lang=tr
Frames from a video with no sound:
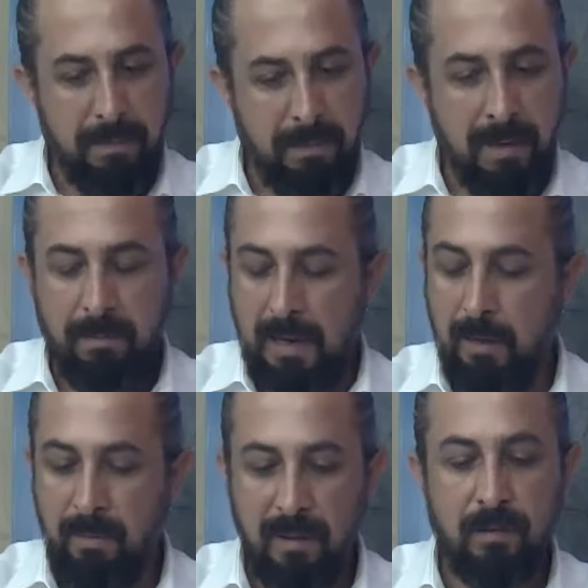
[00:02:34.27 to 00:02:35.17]
be,
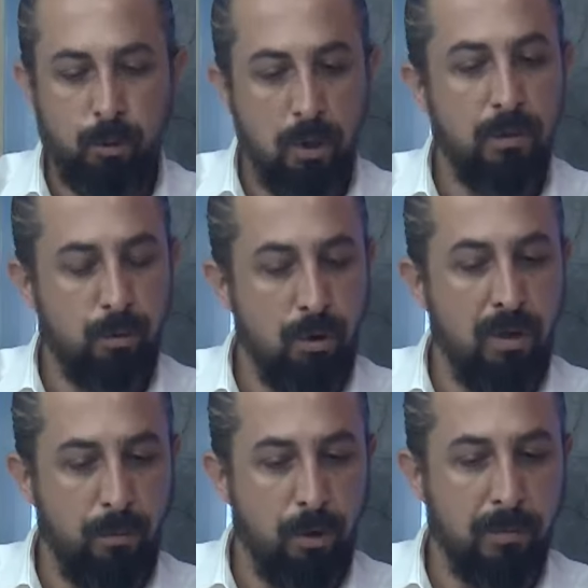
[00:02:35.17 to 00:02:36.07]
belli bir yıl şu an
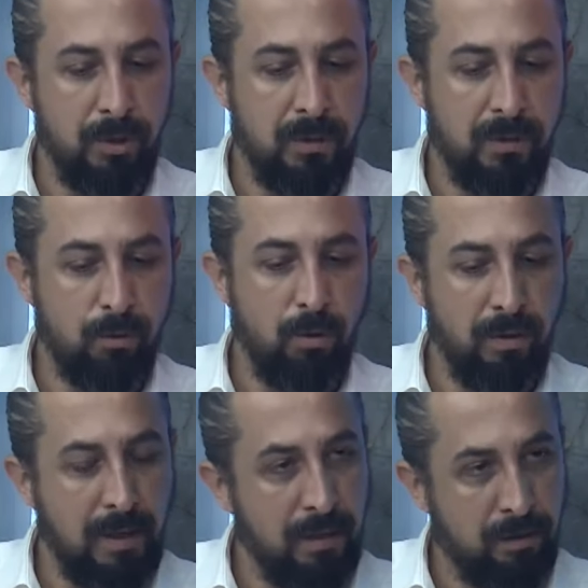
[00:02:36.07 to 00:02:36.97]
söyleyemiyorum açıkçası. Tabii.
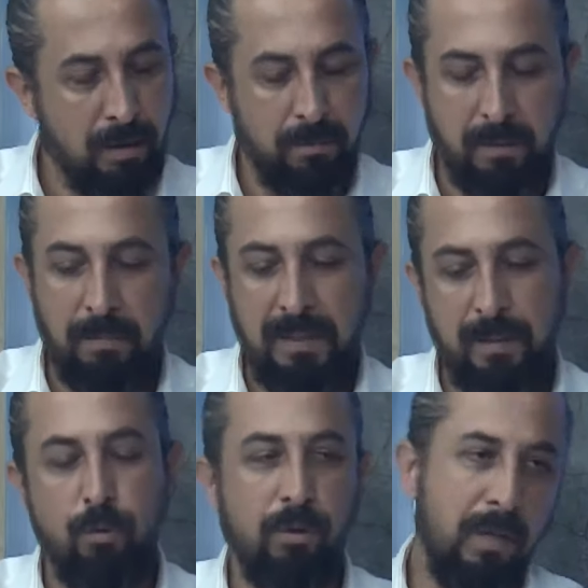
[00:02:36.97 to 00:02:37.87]
Onunla ilgili tam bir
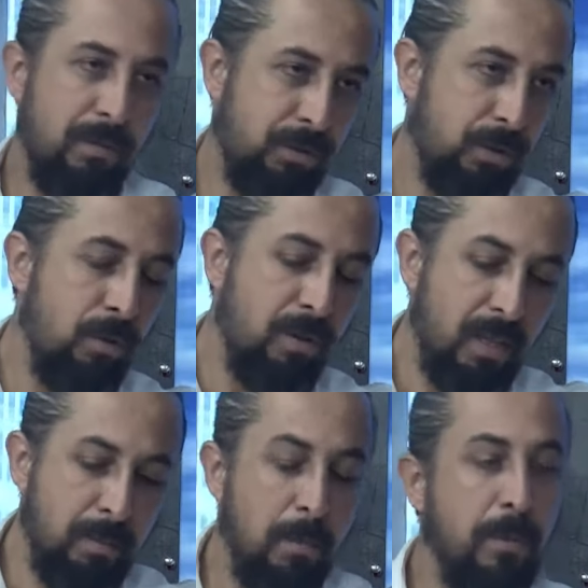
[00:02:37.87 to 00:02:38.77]
bilgim yok. Yanlış da
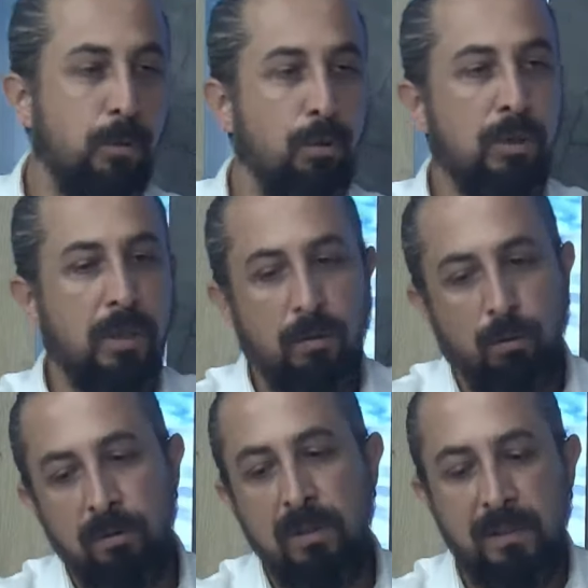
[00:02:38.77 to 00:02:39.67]
yönlendirmeyeyim ama sonuçta
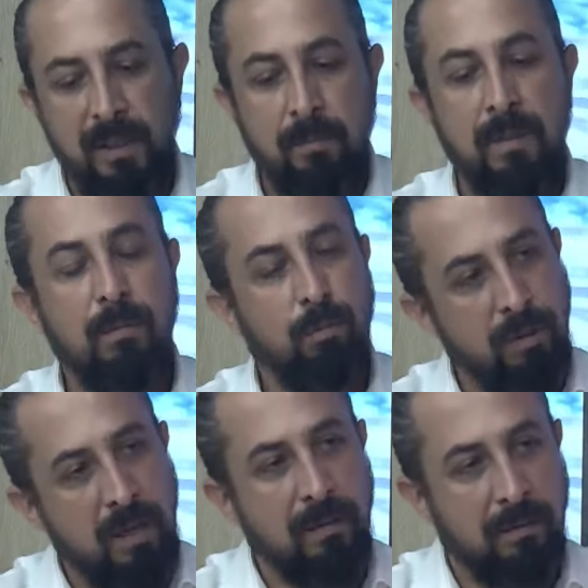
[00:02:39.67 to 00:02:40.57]
10 yıl, 20 yıl
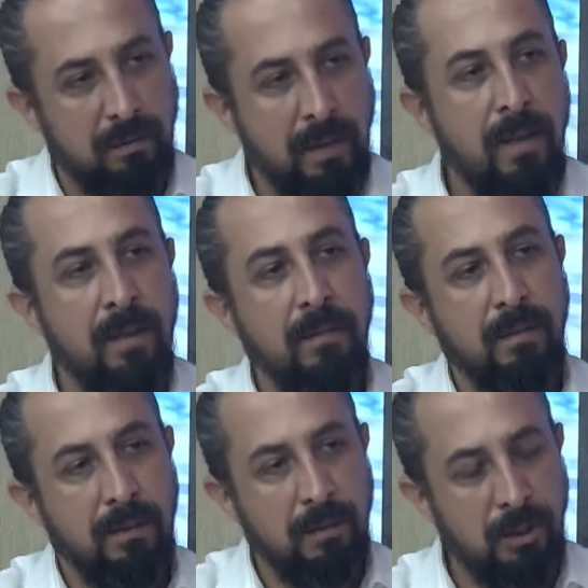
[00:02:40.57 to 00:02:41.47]
bunlar dayanan
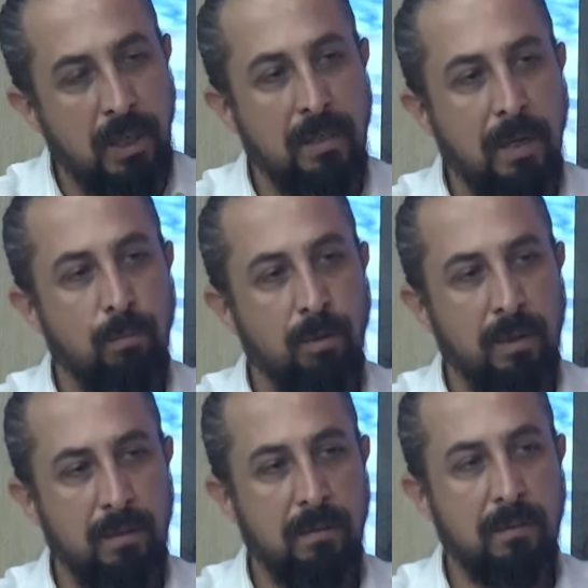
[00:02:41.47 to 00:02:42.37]
e, şey kablolar.
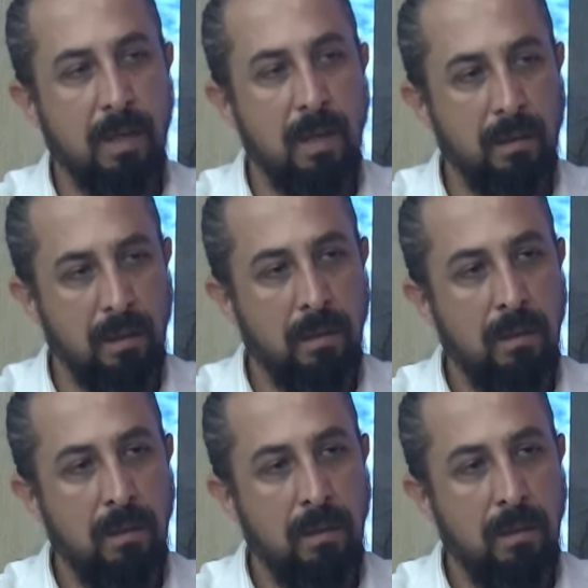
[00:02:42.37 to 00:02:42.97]
Bir de sürekli sağlıklı. kontrol